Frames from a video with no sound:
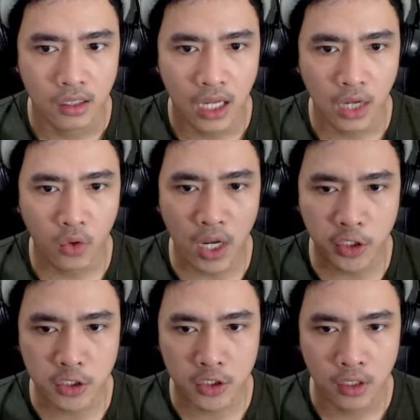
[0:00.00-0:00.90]
Aku
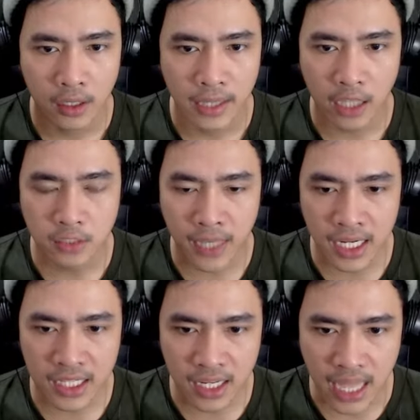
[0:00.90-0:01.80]
harus harus
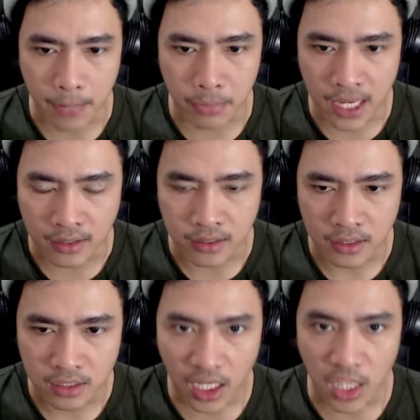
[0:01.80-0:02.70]
menggantikan kapten.
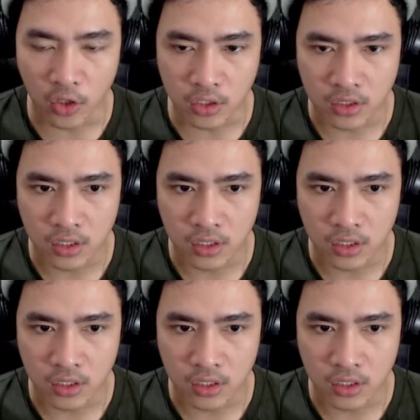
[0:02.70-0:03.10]
Serius?